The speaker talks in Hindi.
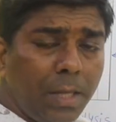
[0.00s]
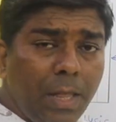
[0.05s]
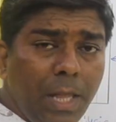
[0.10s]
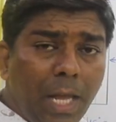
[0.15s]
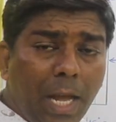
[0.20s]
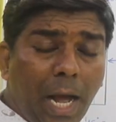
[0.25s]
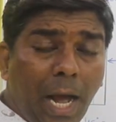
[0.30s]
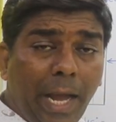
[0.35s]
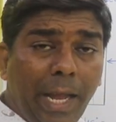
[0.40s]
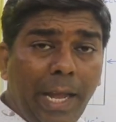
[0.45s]

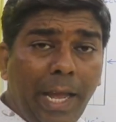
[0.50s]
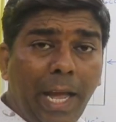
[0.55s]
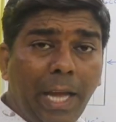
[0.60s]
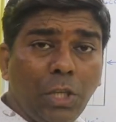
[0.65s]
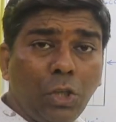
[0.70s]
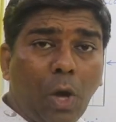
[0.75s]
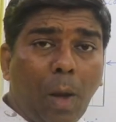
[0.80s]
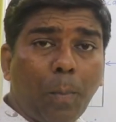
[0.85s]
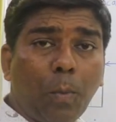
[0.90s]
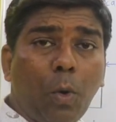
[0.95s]
दिखाई
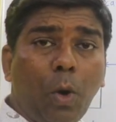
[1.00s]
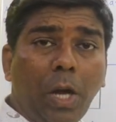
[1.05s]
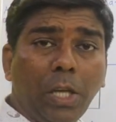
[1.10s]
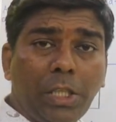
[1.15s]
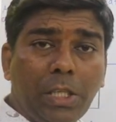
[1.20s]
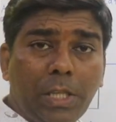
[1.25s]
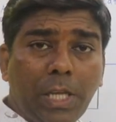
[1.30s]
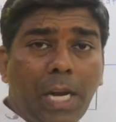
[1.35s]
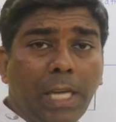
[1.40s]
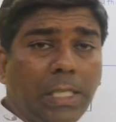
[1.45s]
है जो आपको
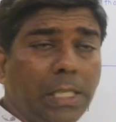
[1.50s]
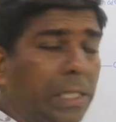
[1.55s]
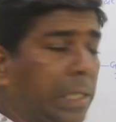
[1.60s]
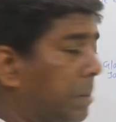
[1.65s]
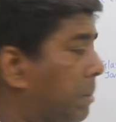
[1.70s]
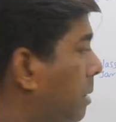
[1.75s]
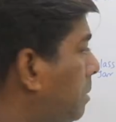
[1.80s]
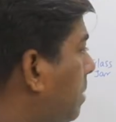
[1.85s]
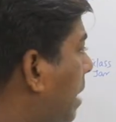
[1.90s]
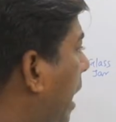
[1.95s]
अच्छी तरह से
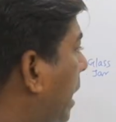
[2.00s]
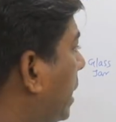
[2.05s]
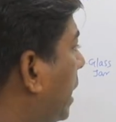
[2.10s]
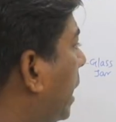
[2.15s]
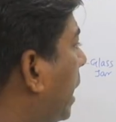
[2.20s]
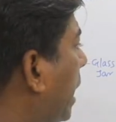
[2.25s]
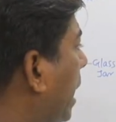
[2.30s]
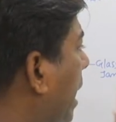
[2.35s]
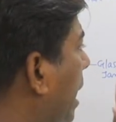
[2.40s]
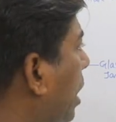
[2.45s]
समझ में आ
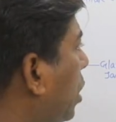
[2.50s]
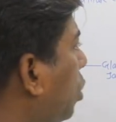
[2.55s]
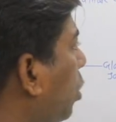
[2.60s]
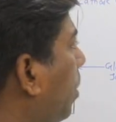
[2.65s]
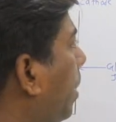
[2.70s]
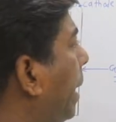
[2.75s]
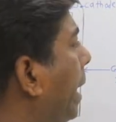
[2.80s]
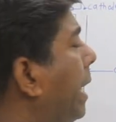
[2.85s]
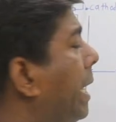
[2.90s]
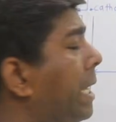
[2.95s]
जाएगा कि
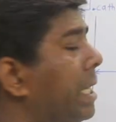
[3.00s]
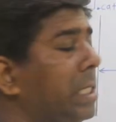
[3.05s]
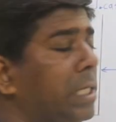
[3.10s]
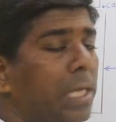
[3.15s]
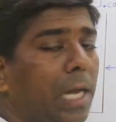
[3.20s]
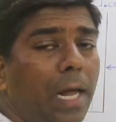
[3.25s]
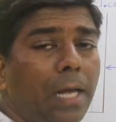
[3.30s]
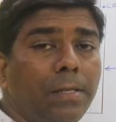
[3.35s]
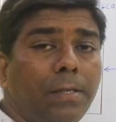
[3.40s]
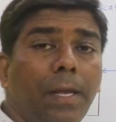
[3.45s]
इलेक्ट्रोप्लेटिंग
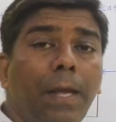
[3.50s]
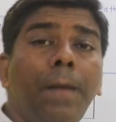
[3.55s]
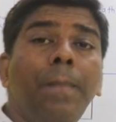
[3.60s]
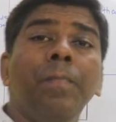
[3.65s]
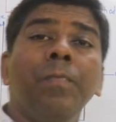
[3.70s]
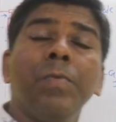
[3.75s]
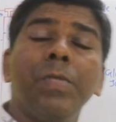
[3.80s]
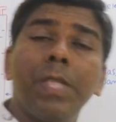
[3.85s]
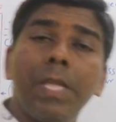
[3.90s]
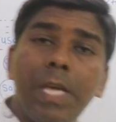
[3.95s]
किस तरह से
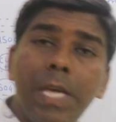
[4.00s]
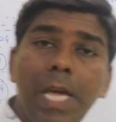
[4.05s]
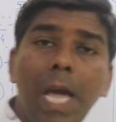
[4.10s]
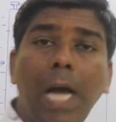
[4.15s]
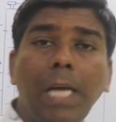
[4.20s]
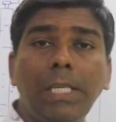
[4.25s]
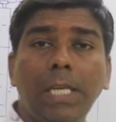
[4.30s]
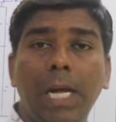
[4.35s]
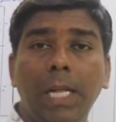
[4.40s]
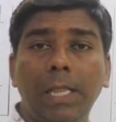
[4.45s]

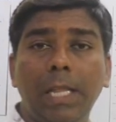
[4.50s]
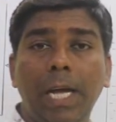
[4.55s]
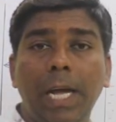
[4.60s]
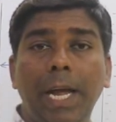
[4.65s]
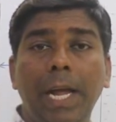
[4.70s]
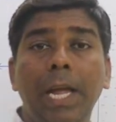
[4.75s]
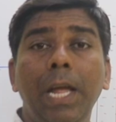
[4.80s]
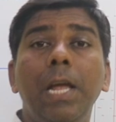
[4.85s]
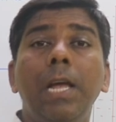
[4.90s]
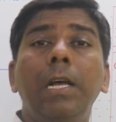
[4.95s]
किया जाता
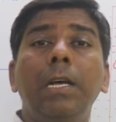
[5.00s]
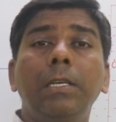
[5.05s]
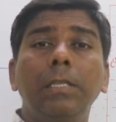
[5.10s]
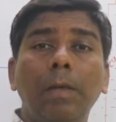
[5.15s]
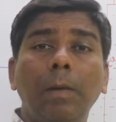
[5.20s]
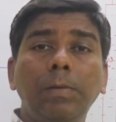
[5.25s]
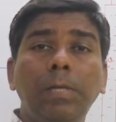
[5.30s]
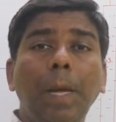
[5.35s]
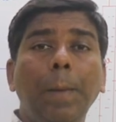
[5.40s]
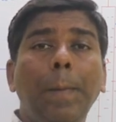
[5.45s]
है
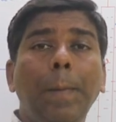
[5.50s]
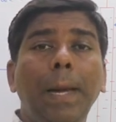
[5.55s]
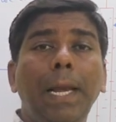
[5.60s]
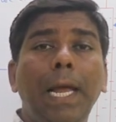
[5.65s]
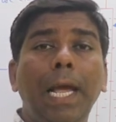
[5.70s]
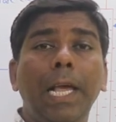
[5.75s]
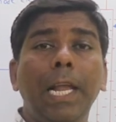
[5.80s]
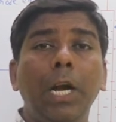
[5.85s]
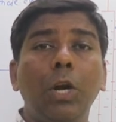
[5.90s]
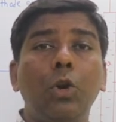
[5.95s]
सबसे
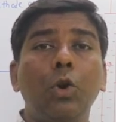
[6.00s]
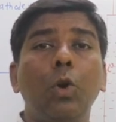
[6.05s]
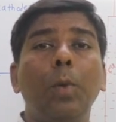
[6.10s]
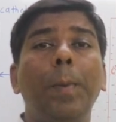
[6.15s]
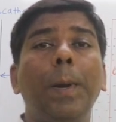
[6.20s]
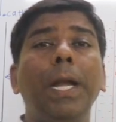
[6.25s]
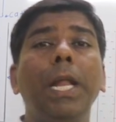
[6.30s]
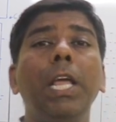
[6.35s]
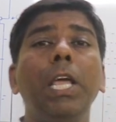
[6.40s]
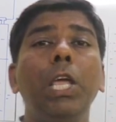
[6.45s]
पहले
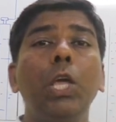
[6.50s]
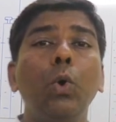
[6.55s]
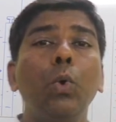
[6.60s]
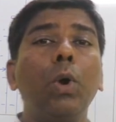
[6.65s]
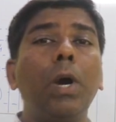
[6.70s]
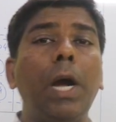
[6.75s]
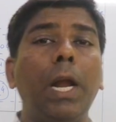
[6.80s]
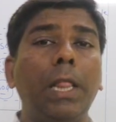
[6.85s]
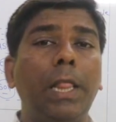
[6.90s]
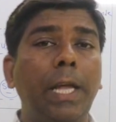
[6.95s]
इलेक्ट्रोप्लेटिंग
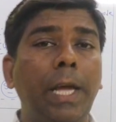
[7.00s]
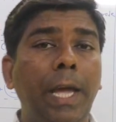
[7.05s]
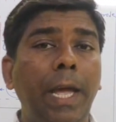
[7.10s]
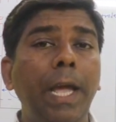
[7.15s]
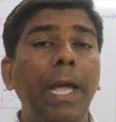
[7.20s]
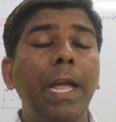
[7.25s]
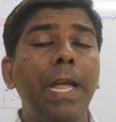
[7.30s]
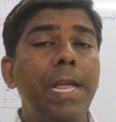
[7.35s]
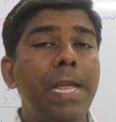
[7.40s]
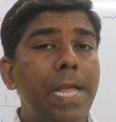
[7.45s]
क्यों करते
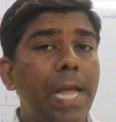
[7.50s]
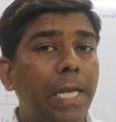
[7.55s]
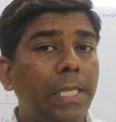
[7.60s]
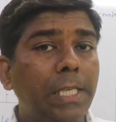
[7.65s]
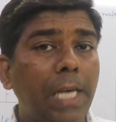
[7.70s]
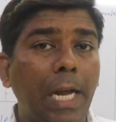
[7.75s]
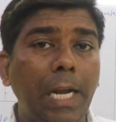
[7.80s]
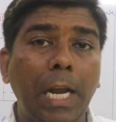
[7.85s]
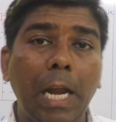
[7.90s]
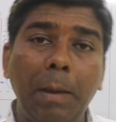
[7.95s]
हैं ये
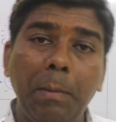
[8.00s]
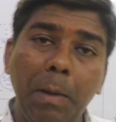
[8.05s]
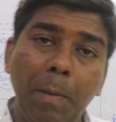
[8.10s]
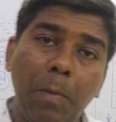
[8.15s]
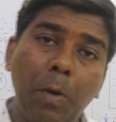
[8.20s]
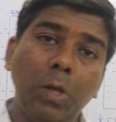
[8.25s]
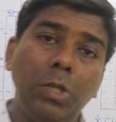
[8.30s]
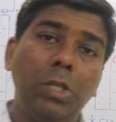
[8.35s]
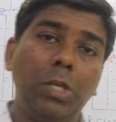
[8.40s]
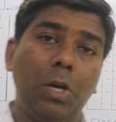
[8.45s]
जानना भी
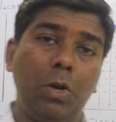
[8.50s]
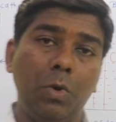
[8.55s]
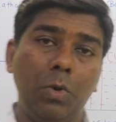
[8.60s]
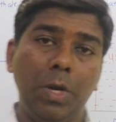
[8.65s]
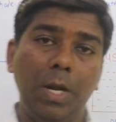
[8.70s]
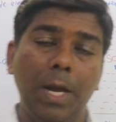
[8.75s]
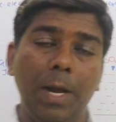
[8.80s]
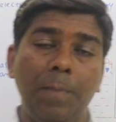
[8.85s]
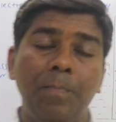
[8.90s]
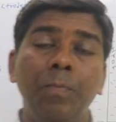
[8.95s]
बहुत
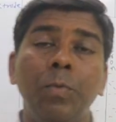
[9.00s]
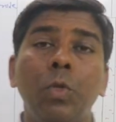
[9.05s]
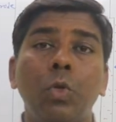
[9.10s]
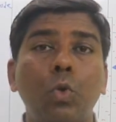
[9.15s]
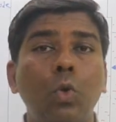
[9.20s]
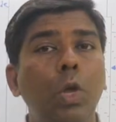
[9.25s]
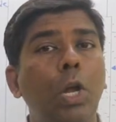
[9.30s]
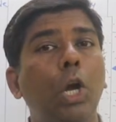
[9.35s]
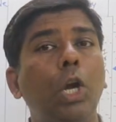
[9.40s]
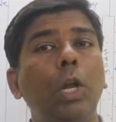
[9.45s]
ज़रूरी है
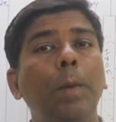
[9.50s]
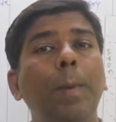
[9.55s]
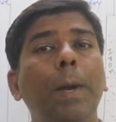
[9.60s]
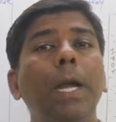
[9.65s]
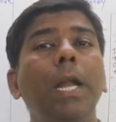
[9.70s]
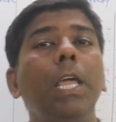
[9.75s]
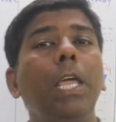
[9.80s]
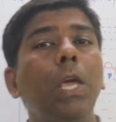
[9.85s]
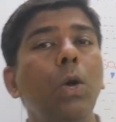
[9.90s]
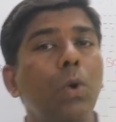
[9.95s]
तो
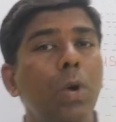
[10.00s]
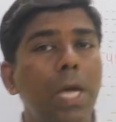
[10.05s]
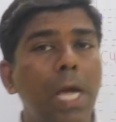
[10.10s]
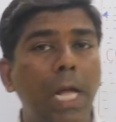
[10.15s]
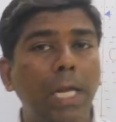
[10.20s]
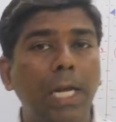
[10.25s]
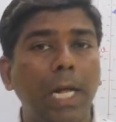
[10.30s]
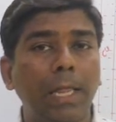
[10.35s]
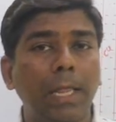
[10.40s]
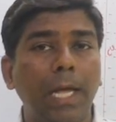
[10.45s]
इलेक्ट्रोप्लेटिंग क्यों
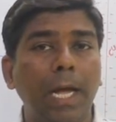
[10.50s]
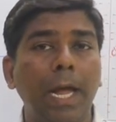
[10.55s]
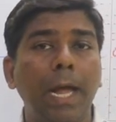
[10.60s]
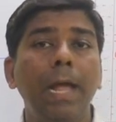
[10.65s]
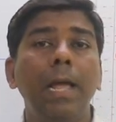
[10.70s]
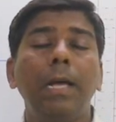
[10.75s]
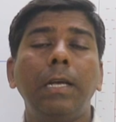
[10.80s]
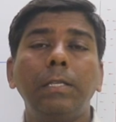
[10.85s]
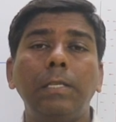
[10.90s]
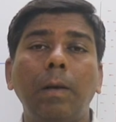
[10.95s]
किया जाता
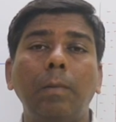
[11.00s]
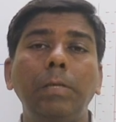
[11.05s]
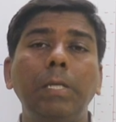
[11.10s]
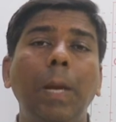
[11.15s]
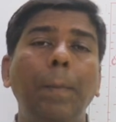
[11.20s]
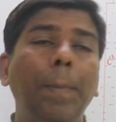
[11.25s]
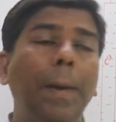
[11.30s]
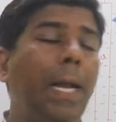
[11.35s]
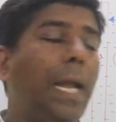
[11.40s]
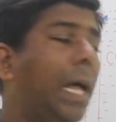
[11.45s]
है
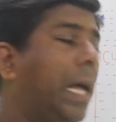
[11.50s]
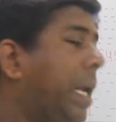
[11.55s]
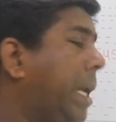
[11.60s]
सबसे पहला